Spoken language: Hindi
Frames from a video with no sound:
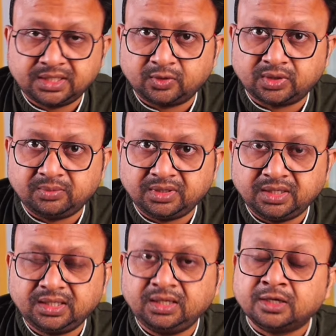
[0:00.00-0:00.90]
में देखने को नहीं
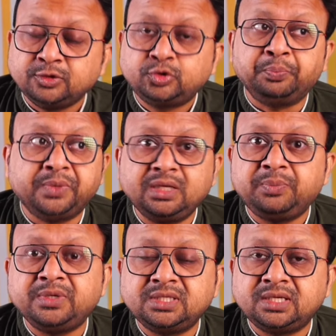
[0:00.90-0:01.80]
मिलेगी जो
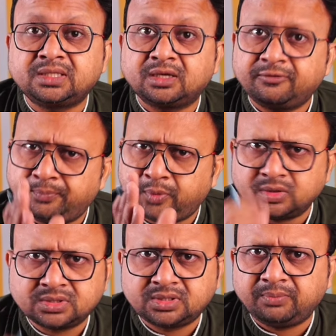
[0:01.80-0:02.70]
मिनी पीसी की तरफ
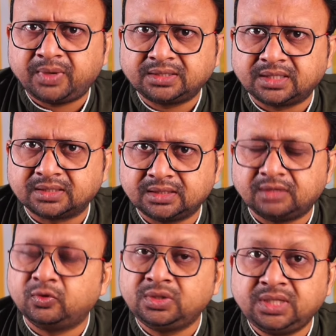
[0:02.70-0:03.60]
पॉजिटिव बात
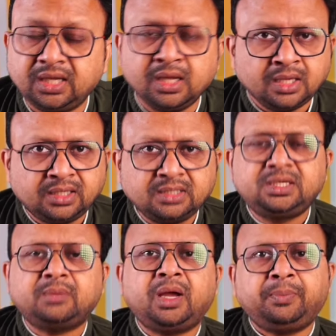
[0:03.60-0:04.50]
करती है वो ये कि
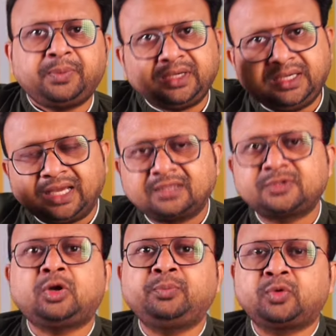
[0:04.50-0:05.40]
जब आप
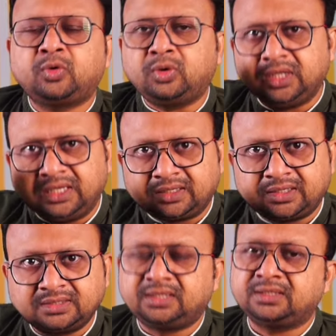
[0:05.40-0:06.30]
डेस्कटॉप को
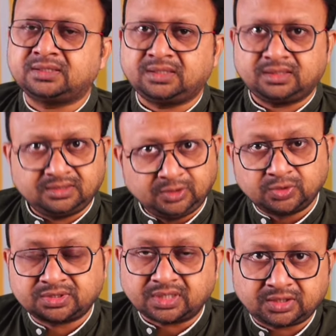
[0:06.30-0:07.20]
इलेक्ट्रिसिटी से
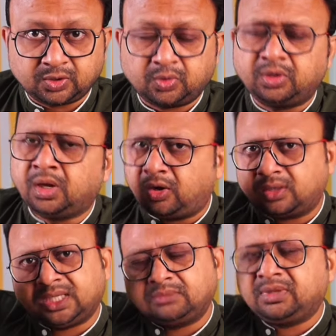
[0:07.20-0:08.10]
यूज करते हो
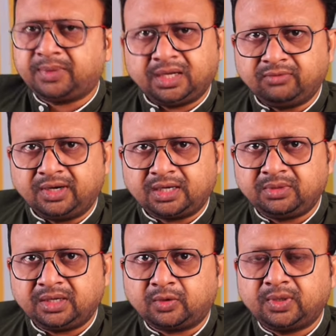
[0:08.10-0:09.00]
और साथ में आपका
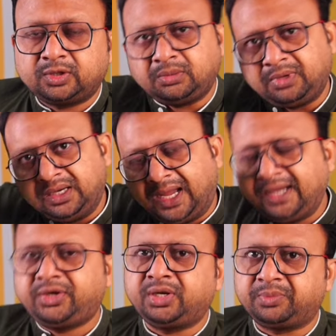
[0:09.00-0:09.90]
इन्वर्टर भी लगा हुआ है तो जब
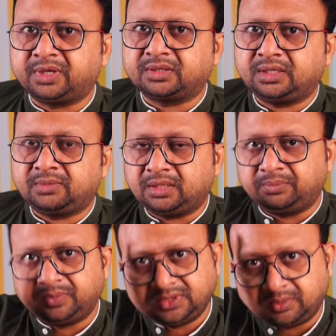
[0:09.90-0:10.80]
लाइट ट्रिप करती है
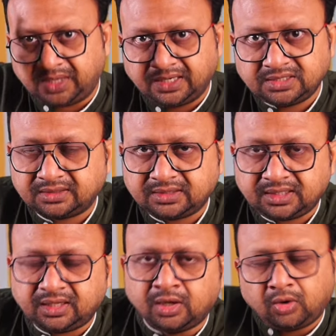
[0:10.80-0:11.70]
मतलब जब लाइट
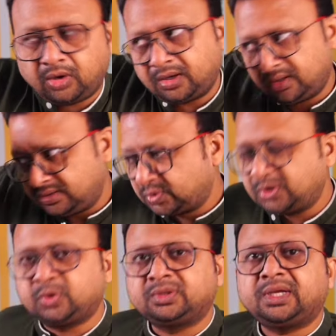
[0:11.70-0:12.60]
जाती है और
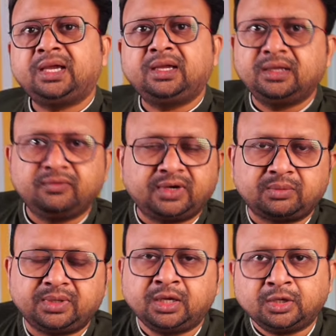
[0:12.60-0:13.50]
स्विच होता है
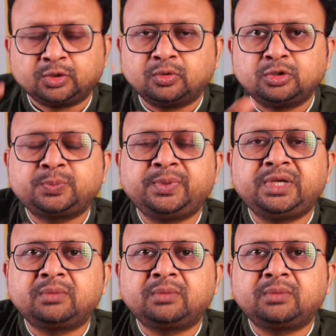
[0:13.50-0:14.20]
इन्वर्टर में तो उस